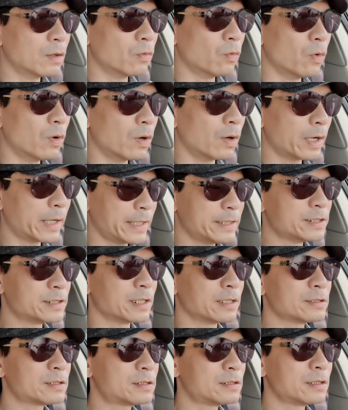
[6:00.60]
我很
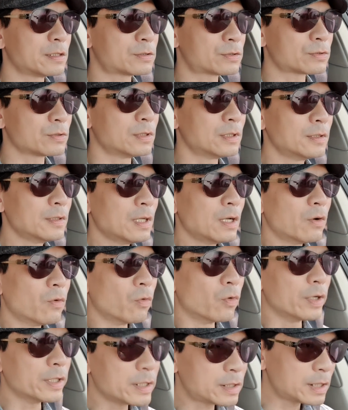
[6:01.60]
诚实的说，
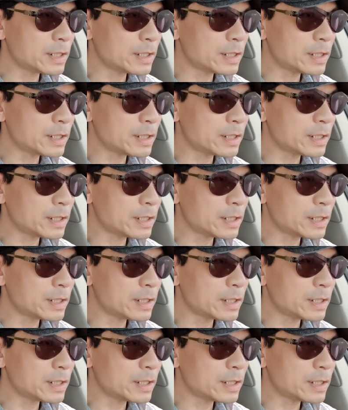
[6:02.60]
我一